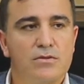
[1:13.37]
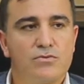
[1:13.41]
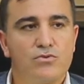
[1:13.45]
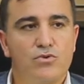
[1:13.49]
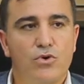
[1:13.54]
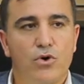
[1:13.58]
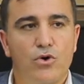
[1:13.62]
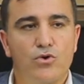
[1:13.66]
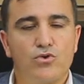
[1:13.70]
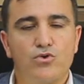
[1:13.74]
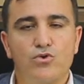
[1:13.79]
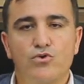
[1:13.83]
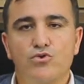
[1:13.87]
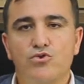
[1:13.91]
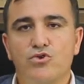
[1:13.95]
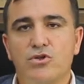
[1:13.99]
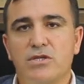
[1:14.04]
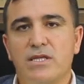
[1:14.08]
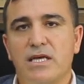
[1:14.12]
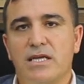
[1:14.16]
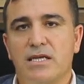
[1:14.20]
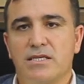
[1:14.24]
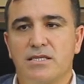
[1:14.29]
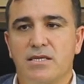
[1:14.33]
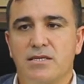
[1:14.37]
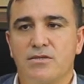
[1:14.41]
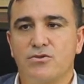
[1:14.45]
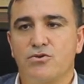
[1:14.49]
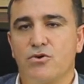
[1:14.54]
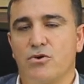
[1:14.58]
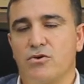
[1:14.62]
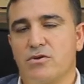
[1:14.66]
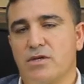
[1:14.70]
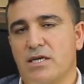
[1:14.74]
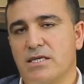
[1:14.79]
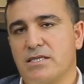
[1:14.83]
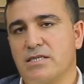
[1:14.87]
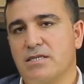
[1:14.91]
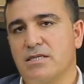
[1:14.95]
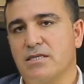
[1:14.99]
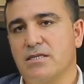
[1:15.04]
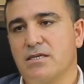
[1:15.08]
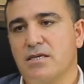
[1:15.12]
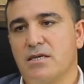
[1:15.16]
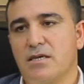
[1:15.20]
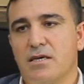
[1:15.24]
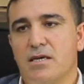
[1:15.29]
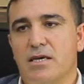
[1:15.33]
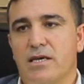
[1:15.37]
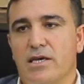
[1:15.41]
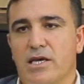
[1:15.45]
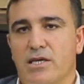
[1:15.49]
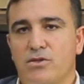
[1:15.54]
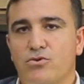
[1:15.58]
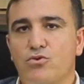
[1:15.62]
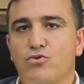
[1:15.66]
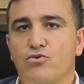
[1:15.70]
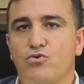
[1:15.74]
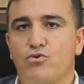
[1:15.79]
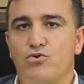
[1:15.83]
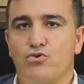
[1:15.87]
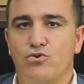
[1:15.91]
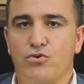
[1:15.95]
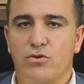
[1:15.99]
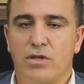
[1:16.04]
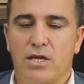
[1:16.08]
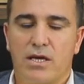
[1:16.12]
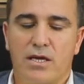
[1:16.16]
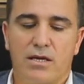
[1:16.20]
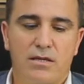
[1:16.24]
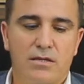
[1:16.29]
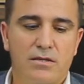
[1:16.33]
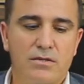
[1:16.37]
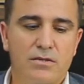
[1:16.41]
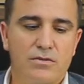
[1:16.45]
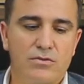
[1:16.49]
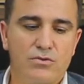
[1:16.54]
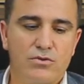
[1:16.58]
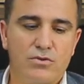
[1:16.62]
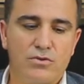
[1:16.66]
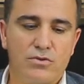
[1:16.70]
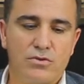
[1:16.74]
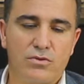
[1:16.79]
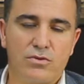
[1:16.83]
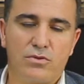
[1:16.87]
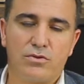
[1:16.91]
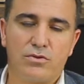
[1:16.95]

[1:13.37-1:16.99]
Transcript: Dördüncü derece sonrası etuk kurula e,